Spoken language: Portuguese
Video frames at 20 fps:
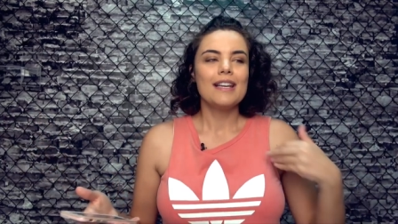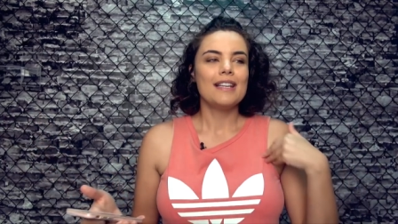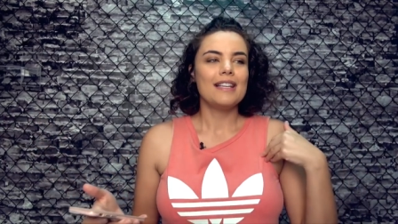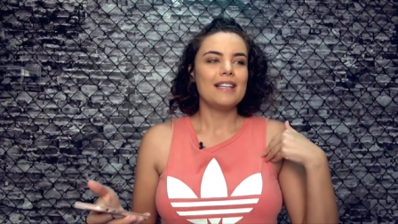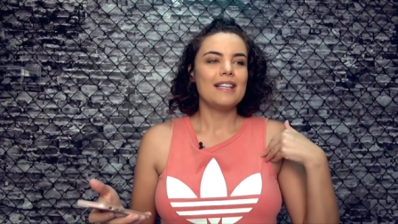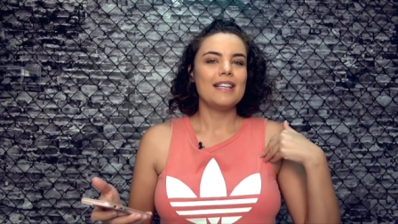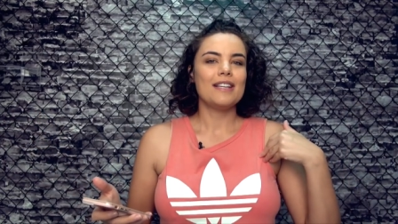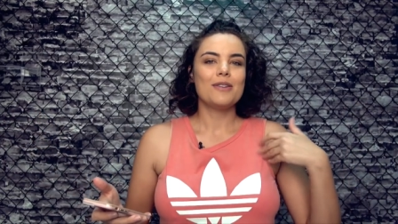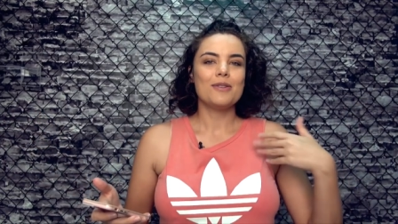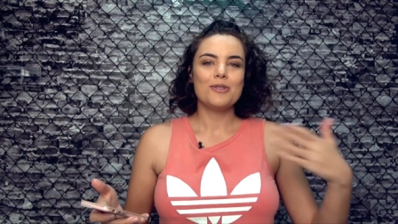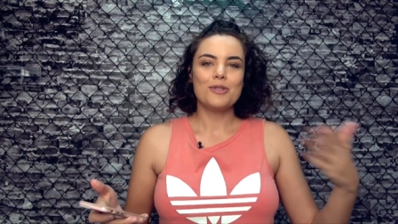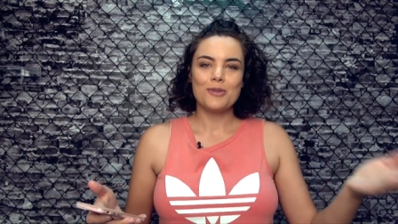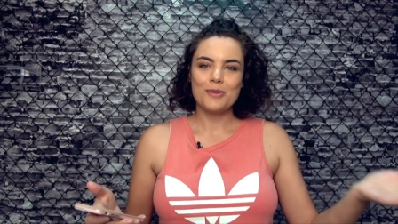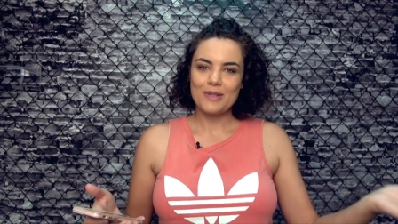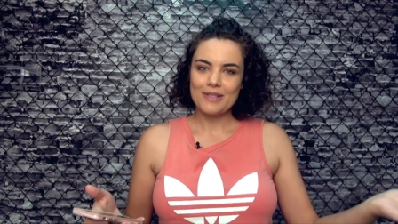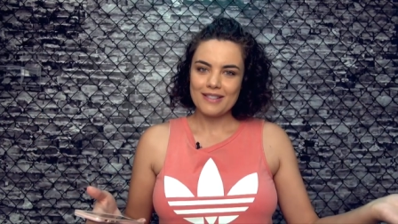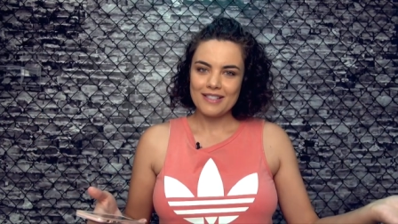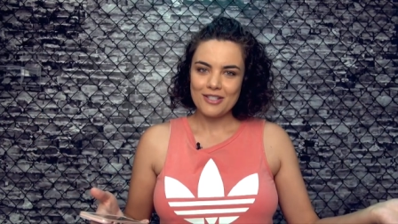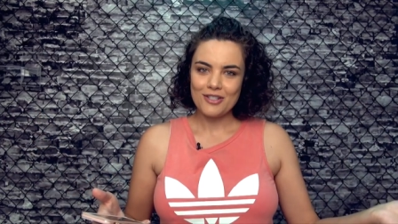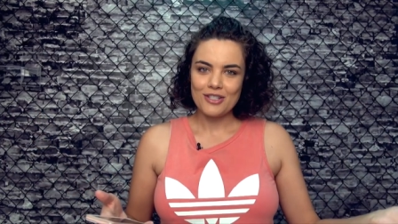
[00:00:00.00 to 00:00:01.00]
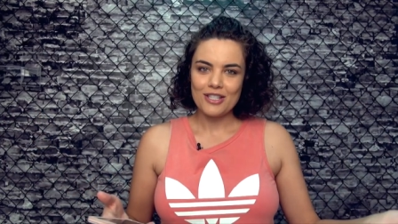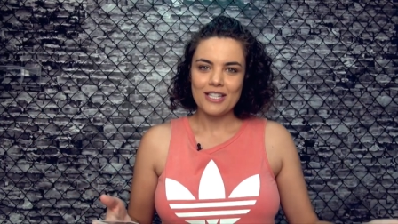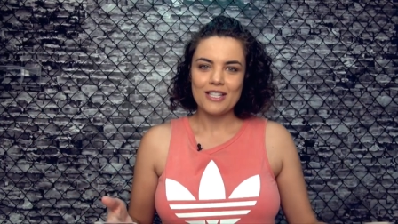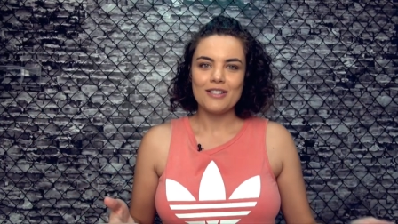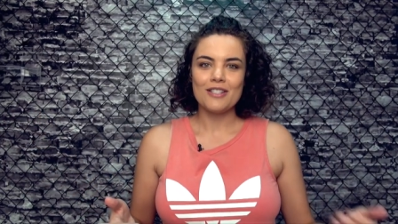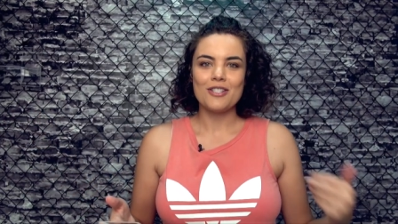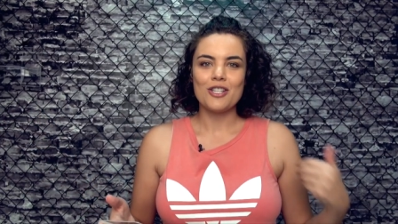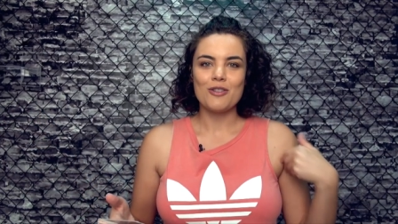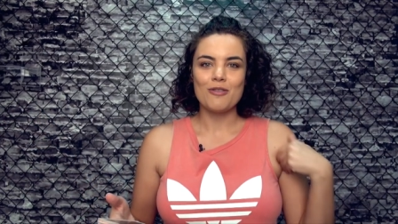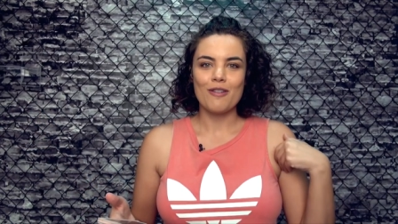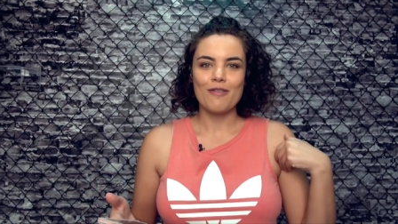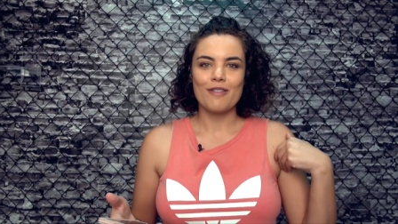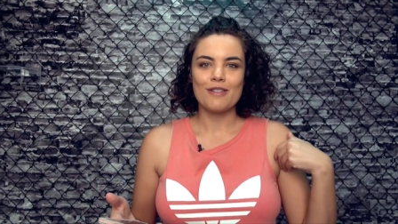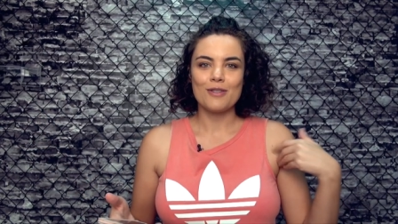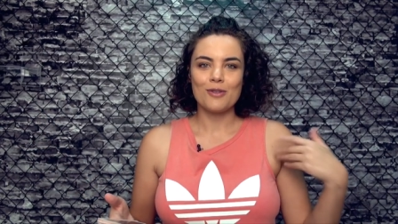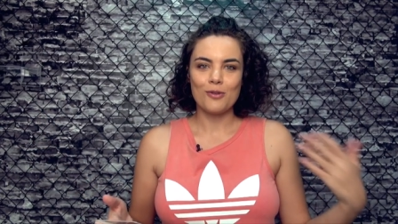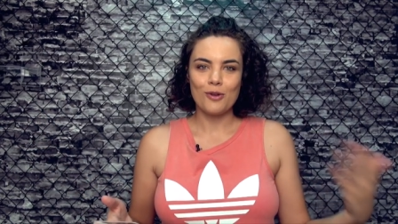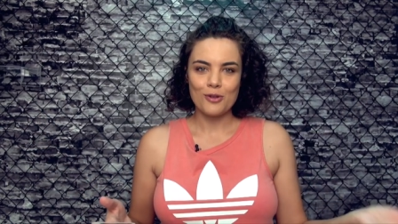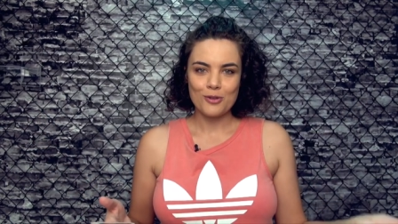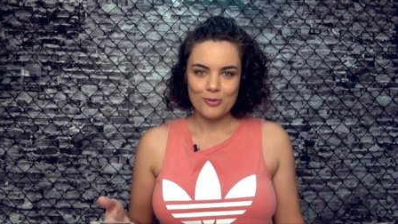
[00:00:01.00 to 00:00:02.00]
e continua assistindo, a gente vai
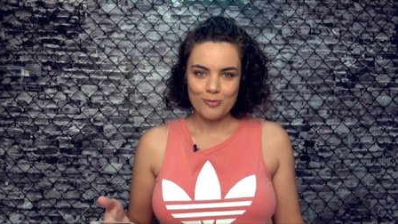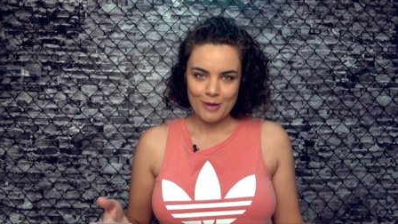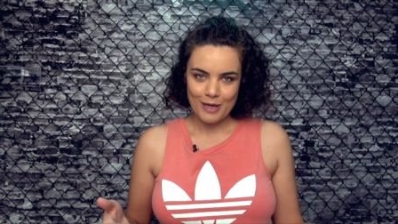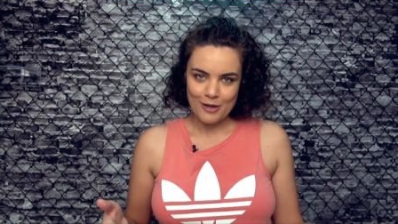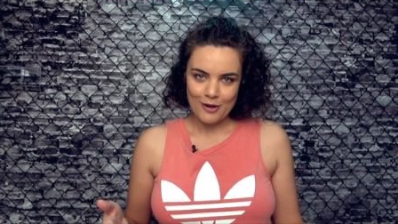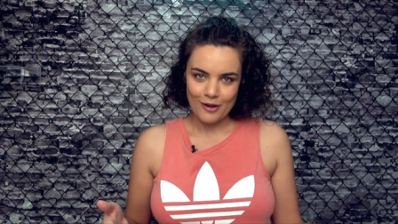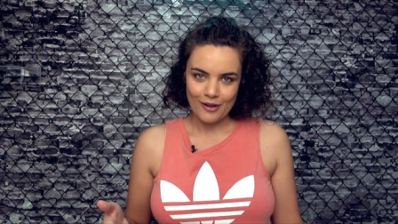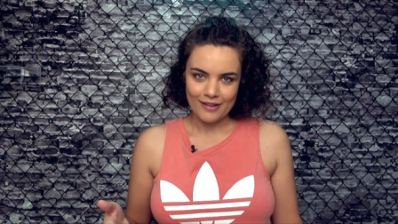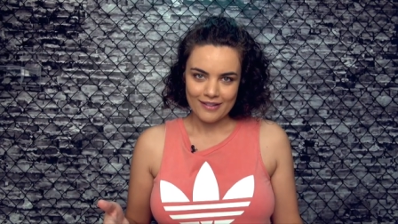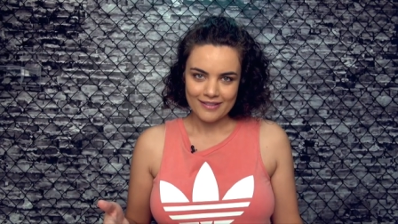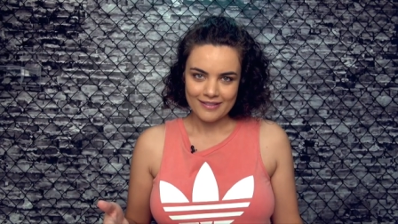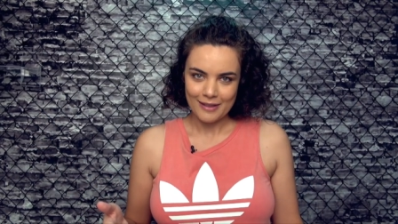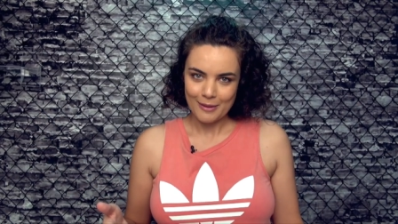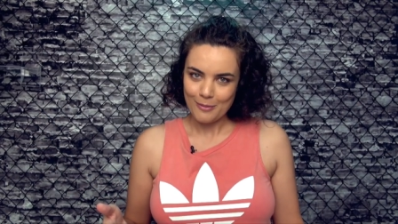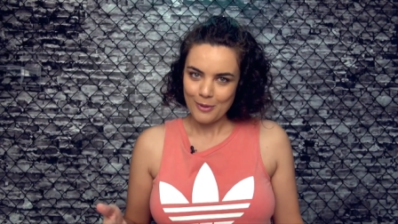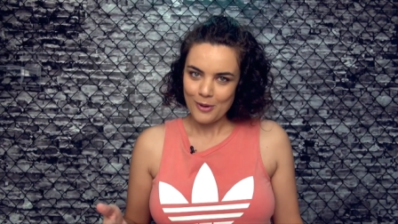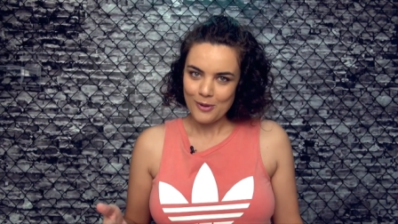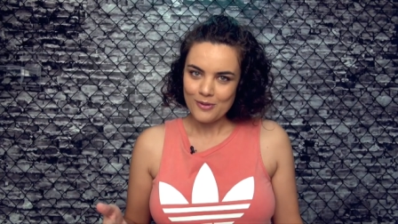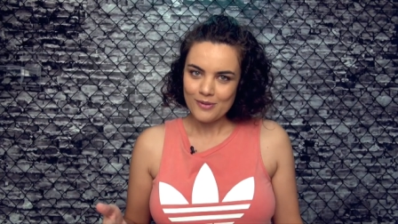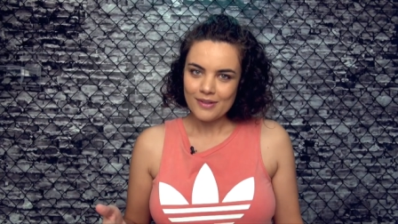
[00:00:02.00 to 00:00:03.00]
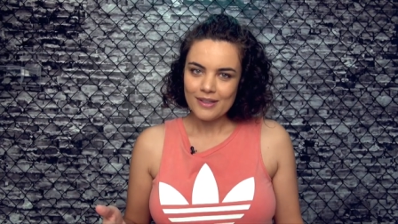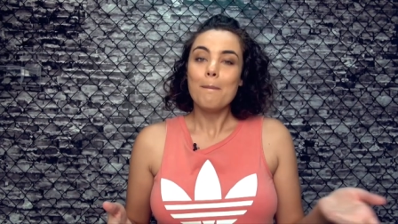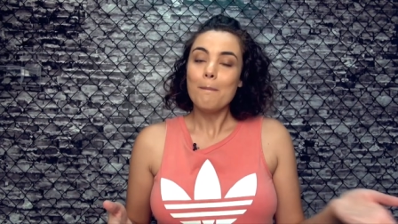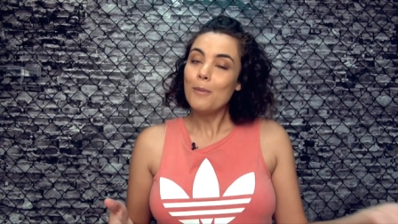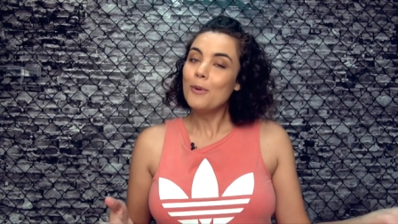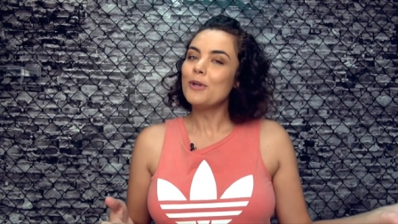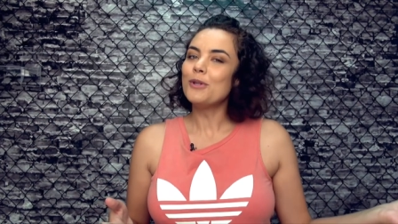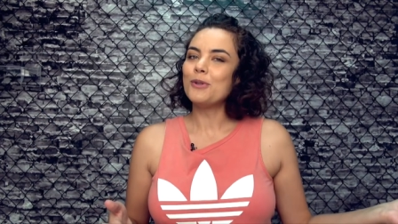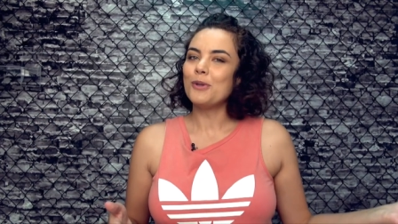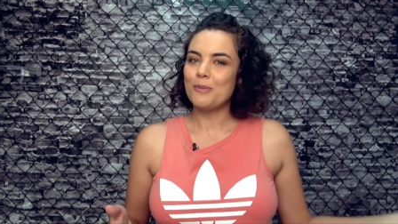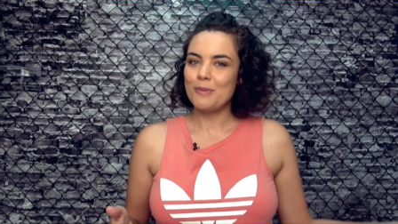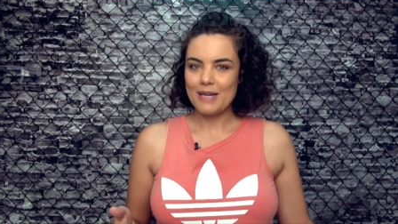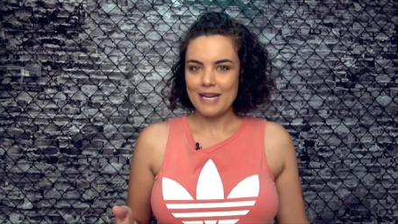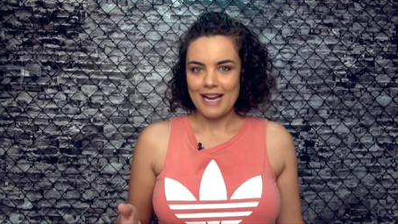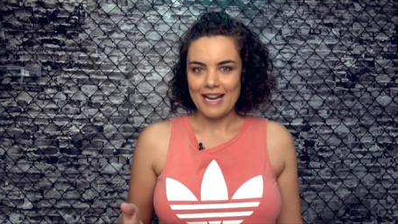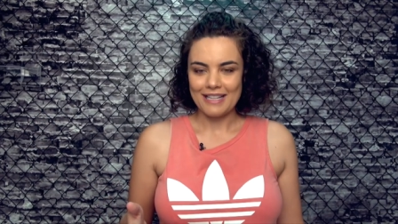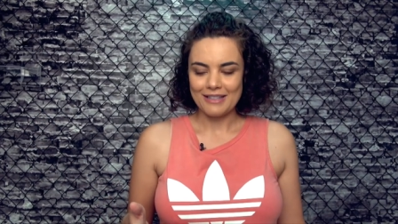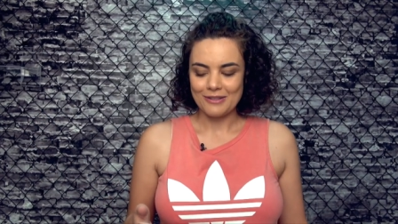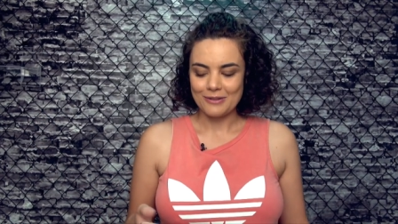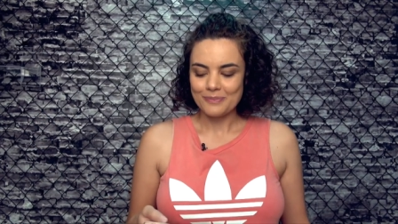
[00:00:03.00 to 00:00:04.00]
fazer o nosso melhor, tá bom? Muito
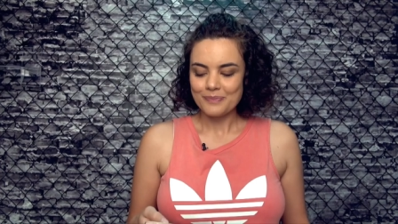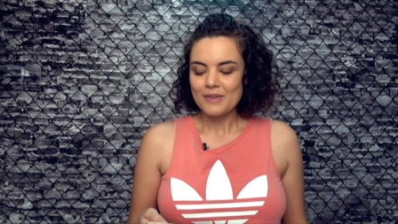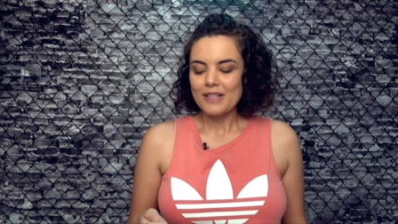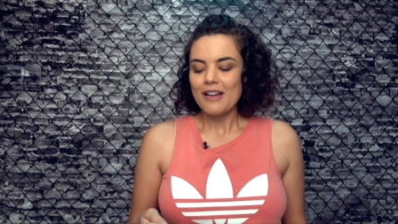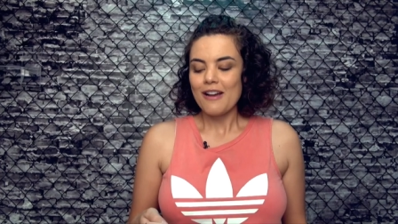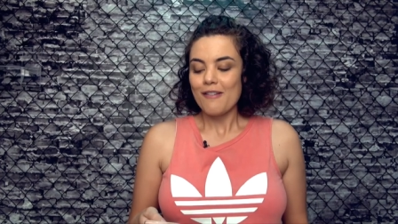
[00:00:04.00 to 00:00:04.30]
obrigado.